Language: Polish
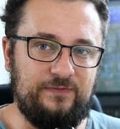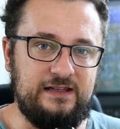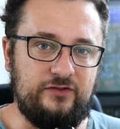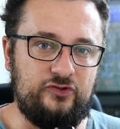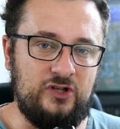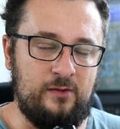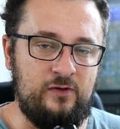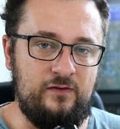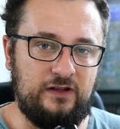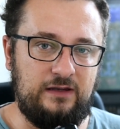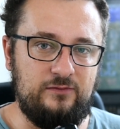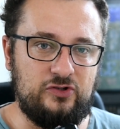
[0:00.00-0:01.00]
zaczynamy w
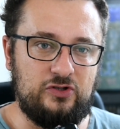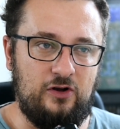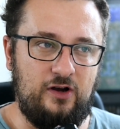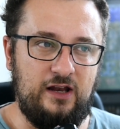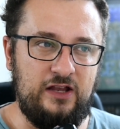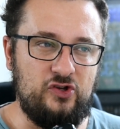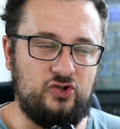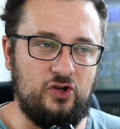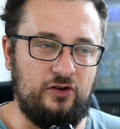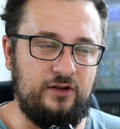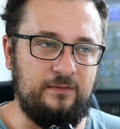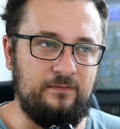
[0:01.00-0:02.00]
jakimś
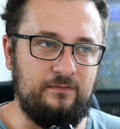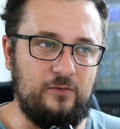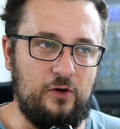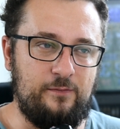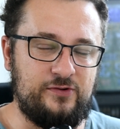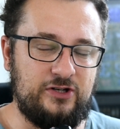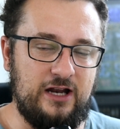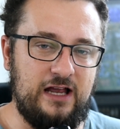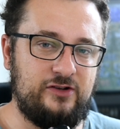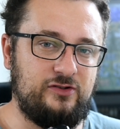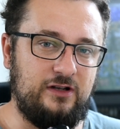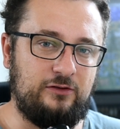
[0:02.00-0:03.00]
ograniczonym
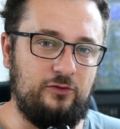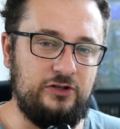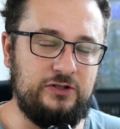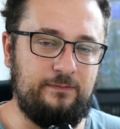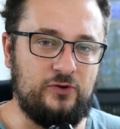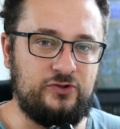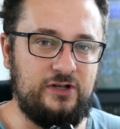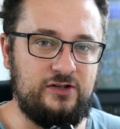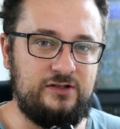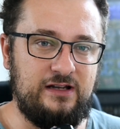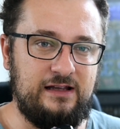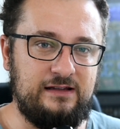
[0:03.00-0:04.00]
obszarze, który się
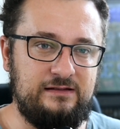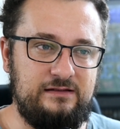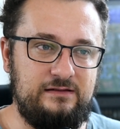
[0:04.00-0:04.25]
poszerza